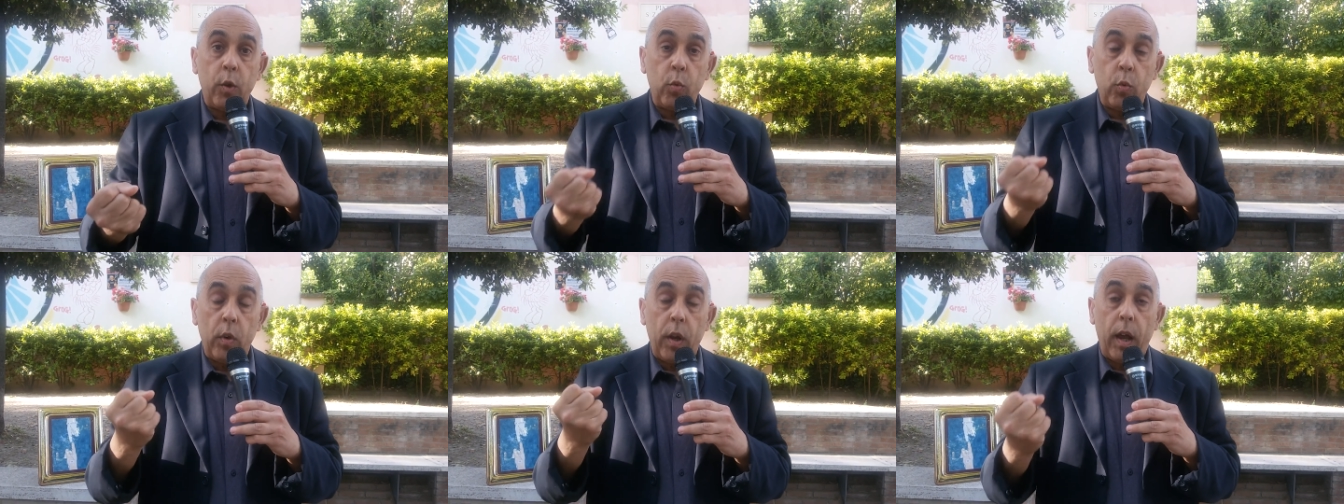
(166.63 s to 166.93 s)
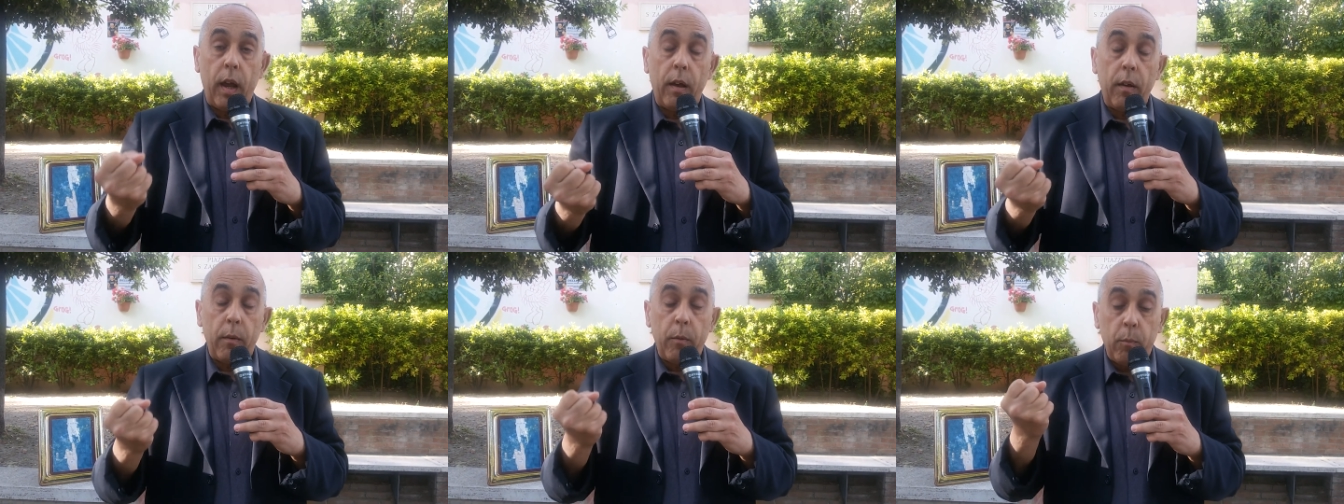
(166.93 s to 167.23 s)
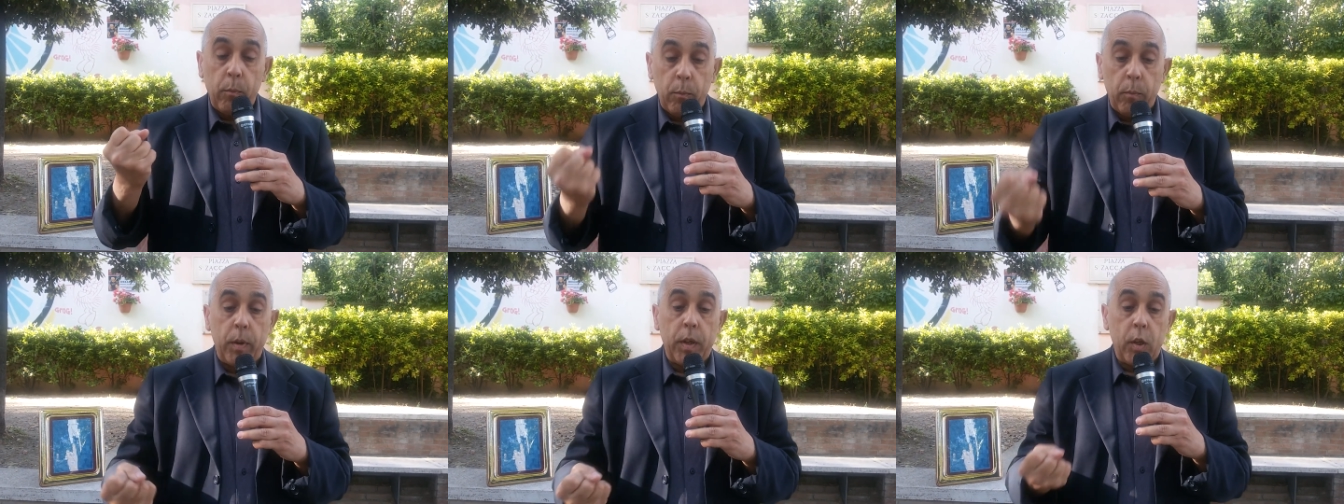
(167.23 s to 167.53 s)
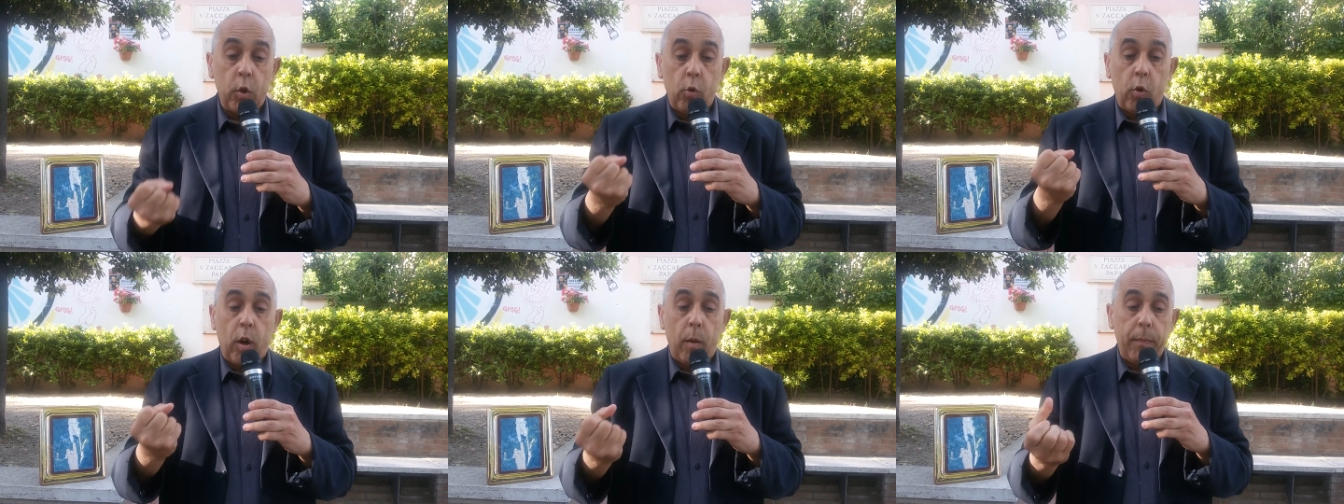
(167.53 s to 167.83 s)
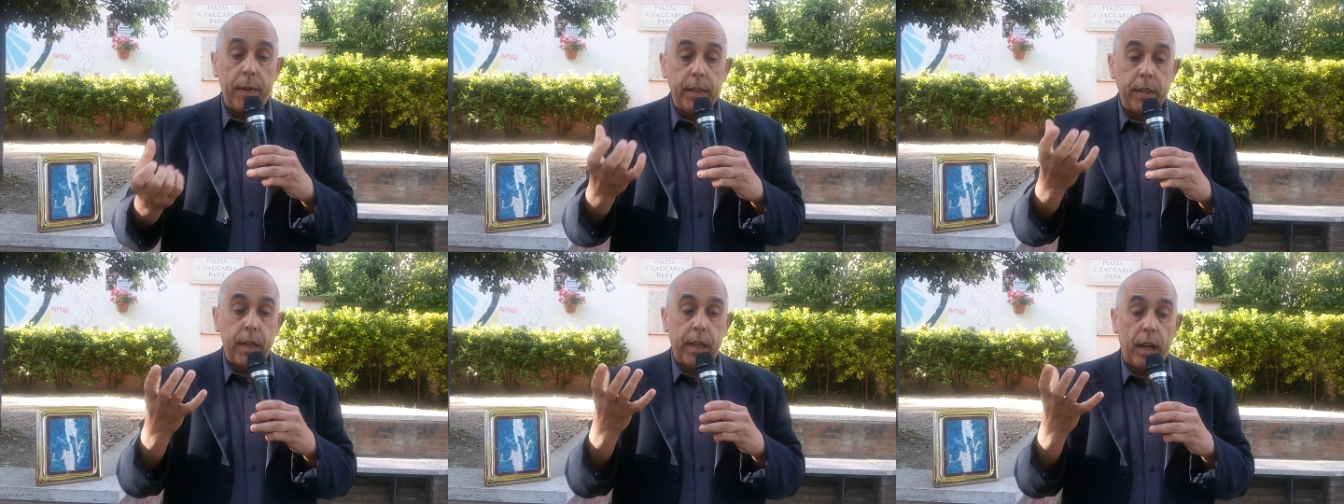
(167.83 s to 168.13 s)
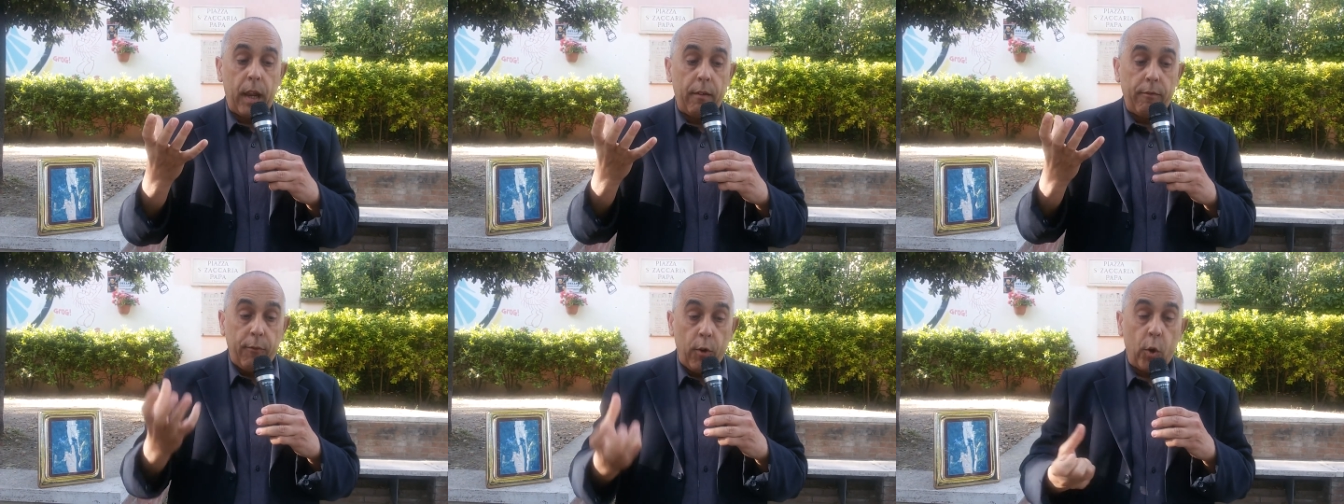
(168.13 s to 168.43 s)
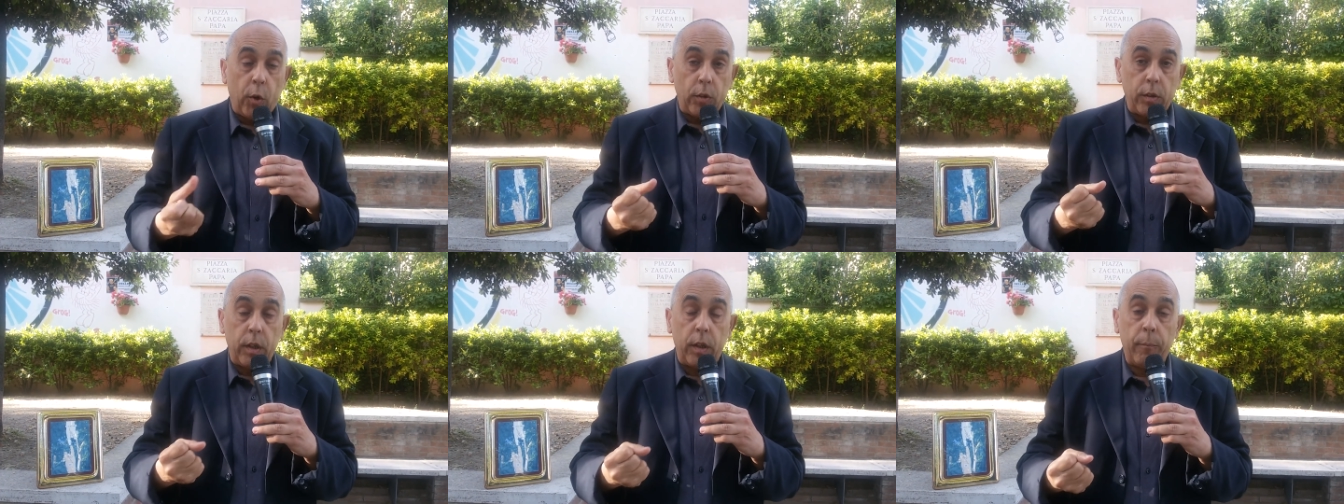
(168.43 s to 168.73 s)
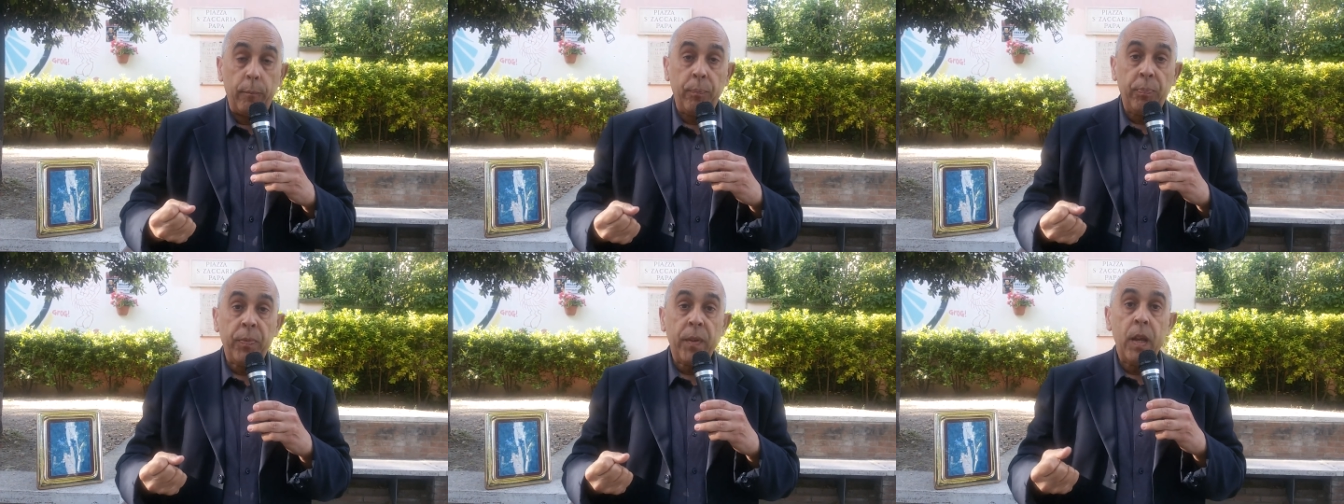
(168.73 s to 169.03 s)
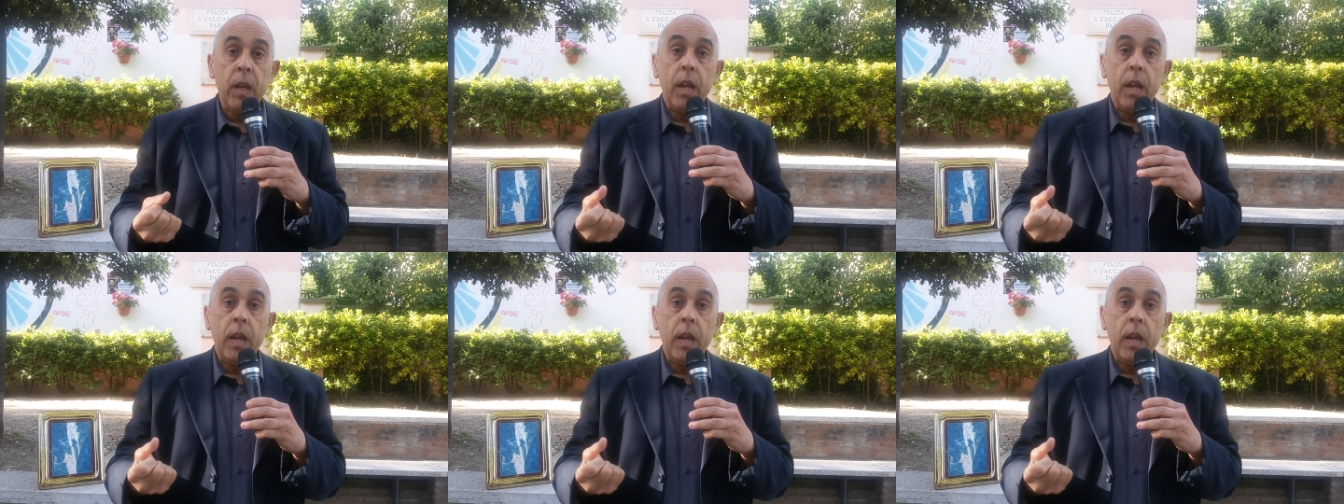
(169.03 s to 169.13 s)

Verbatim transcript: una, in una maniera forte.